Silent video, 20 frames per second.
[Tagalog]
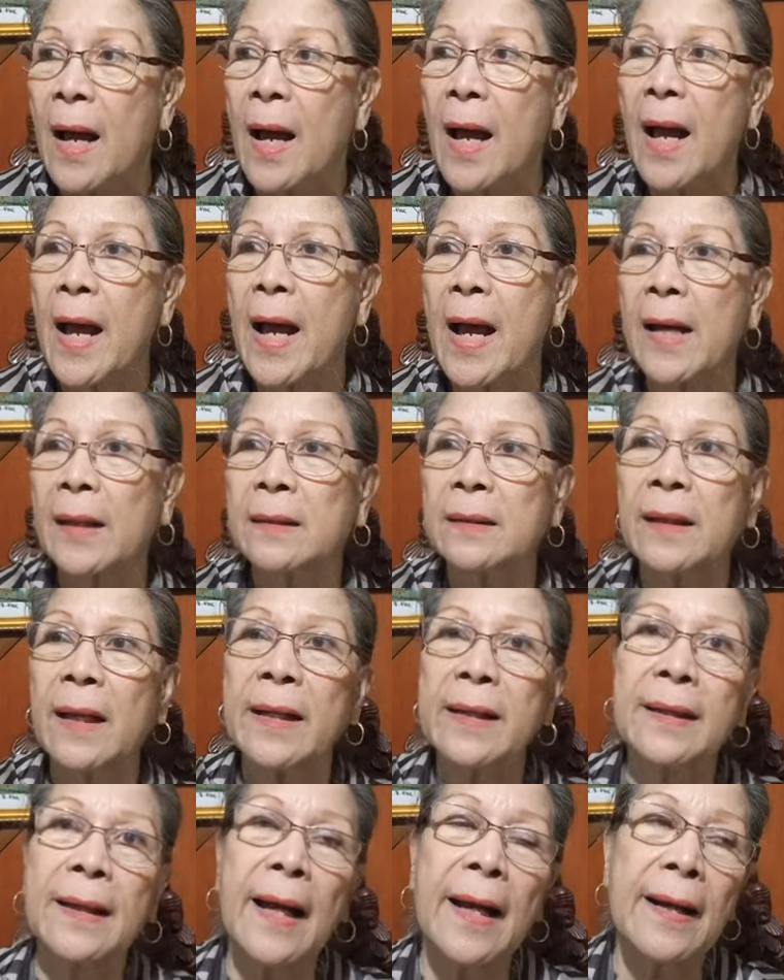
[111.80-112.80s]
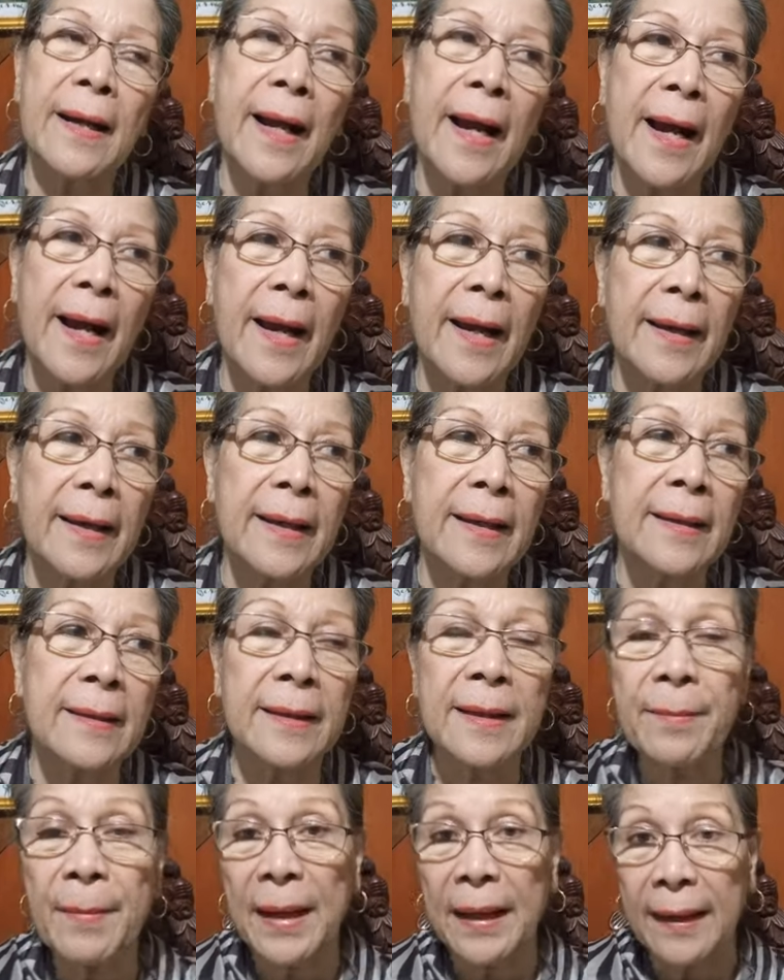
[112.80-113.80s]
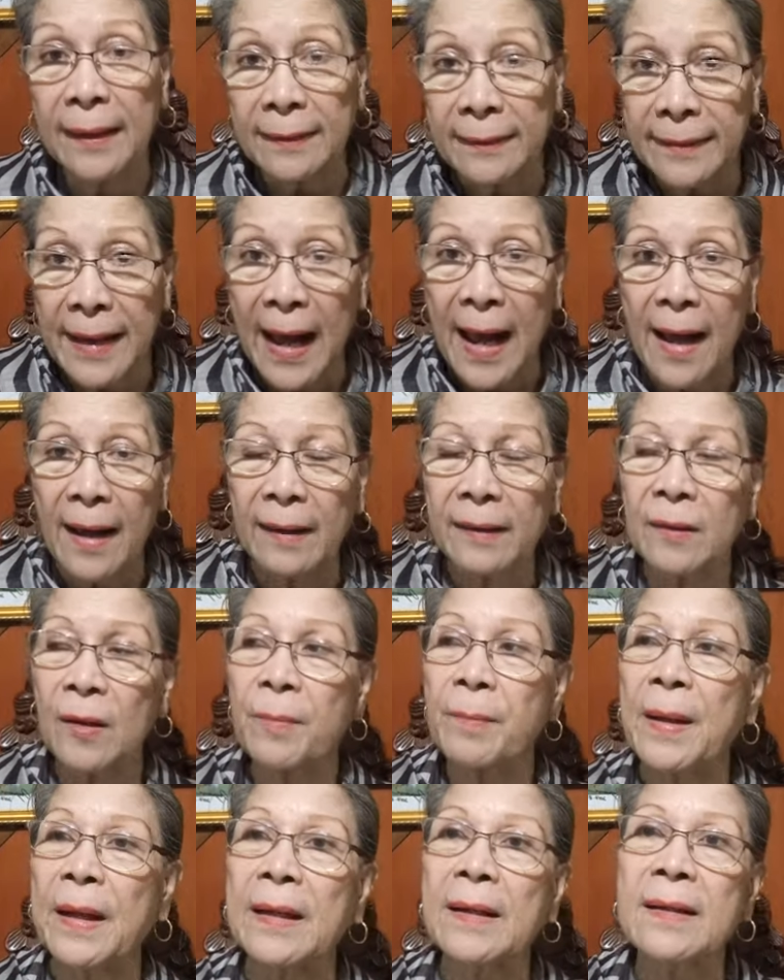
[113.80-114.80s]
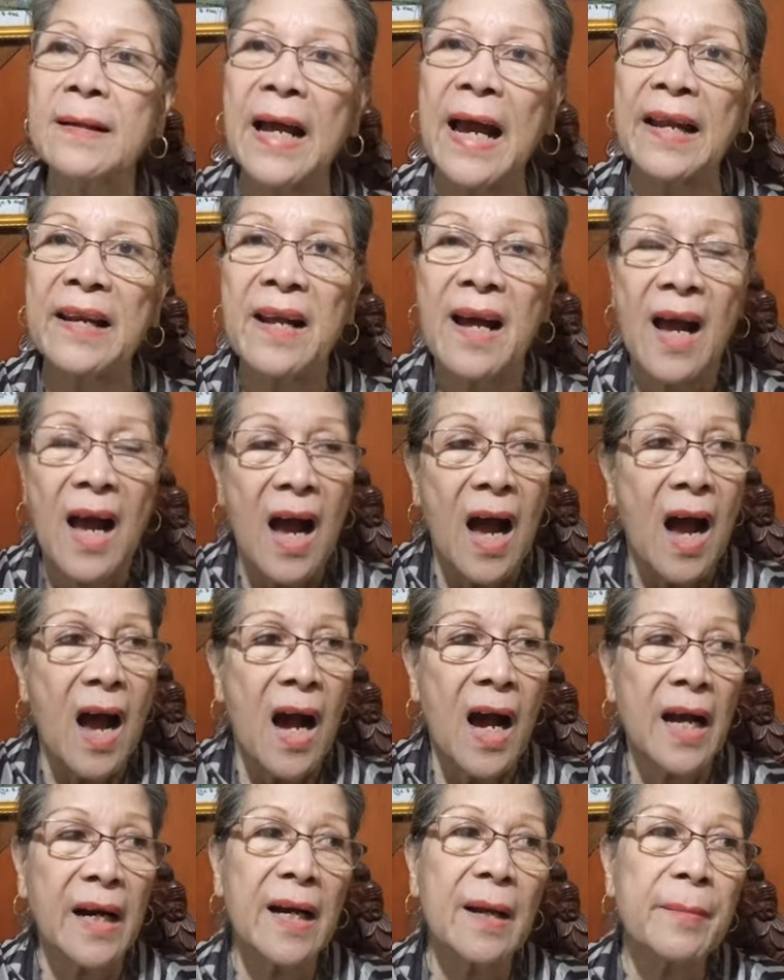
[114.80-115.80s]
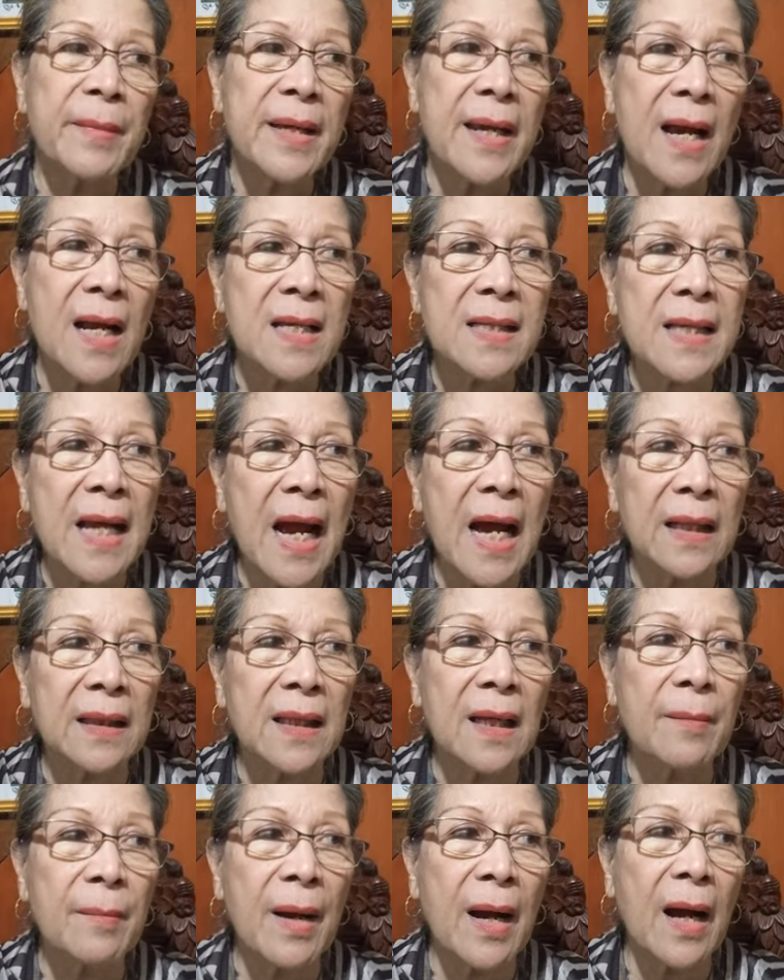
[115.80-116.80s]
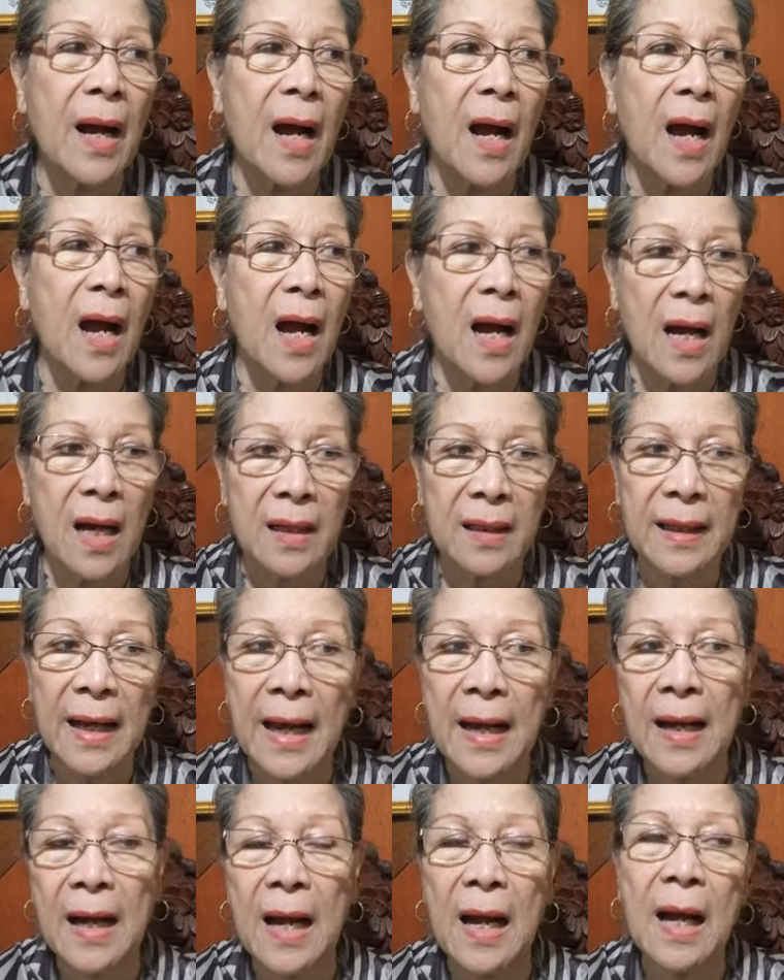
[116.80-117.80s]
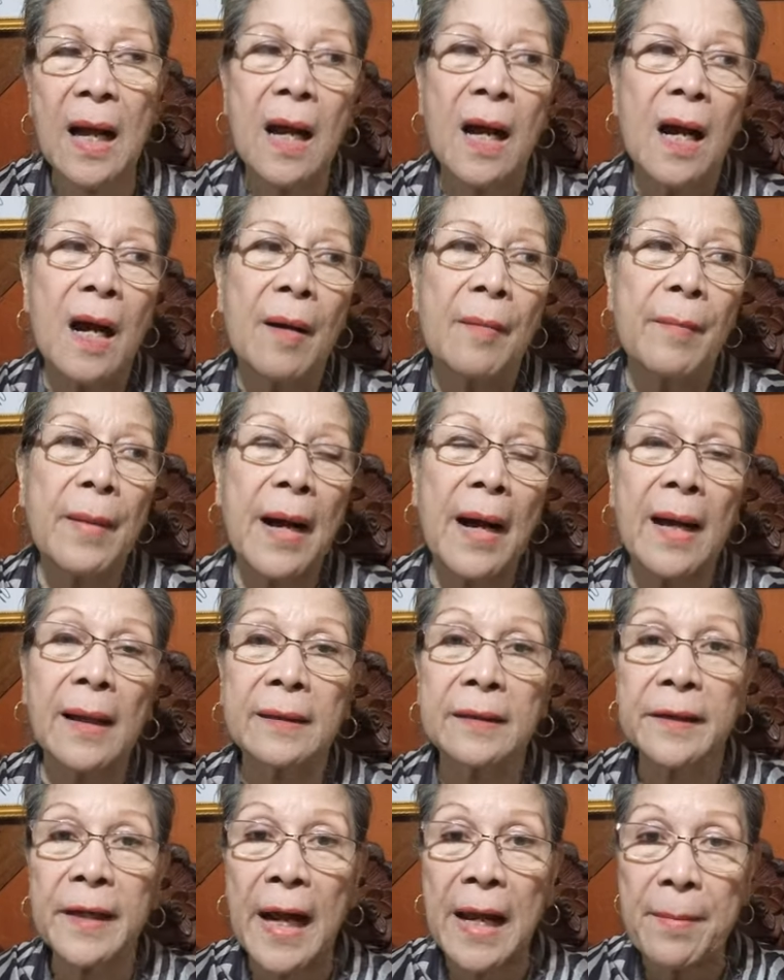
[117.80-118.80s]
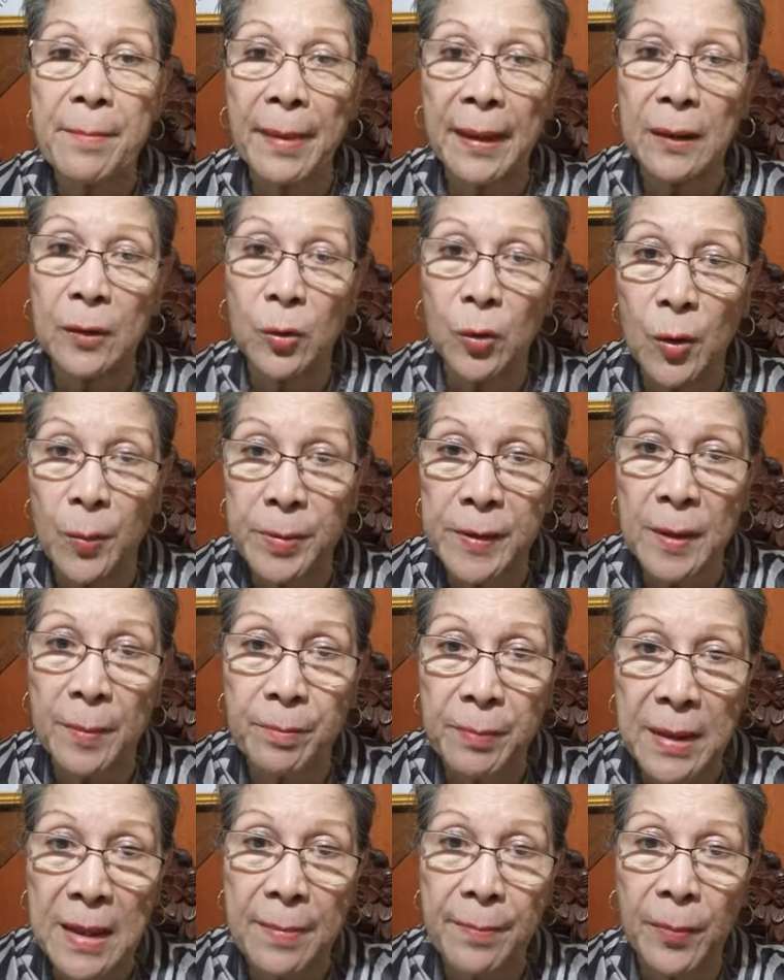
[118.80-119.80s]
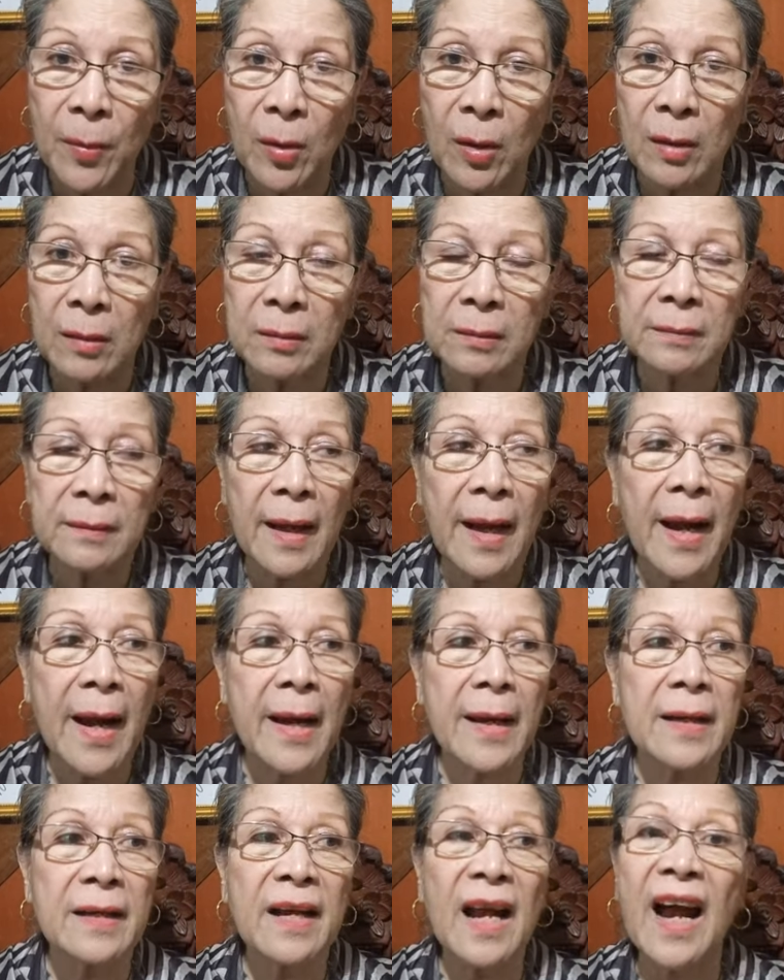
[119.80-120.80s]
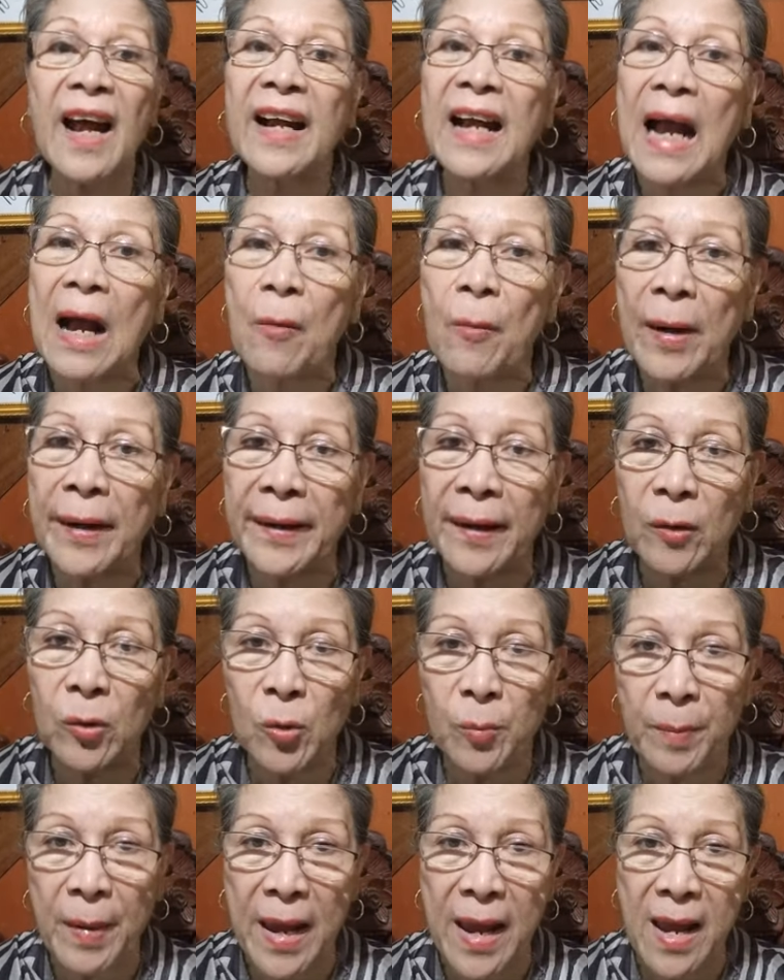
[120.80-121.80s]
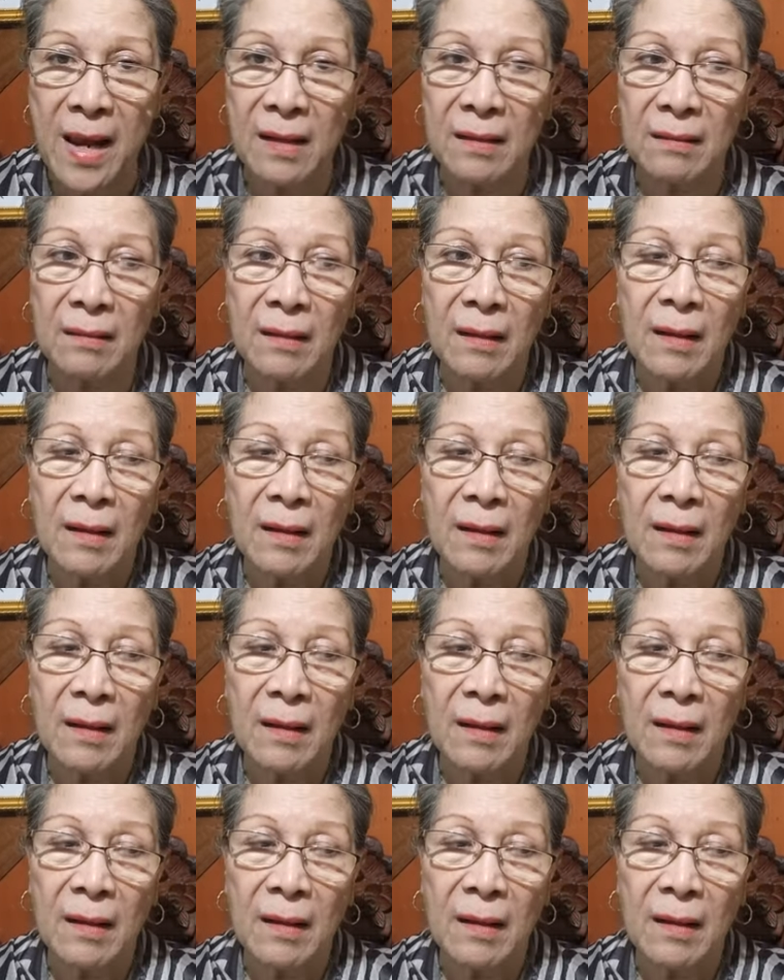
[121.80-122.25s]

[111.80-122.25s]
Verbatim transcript: at ika nga ay hindi maganda na pakinggan. Karamihan sa ating mga ika nga, mga tribal groups of people ay naagawan ng lupain.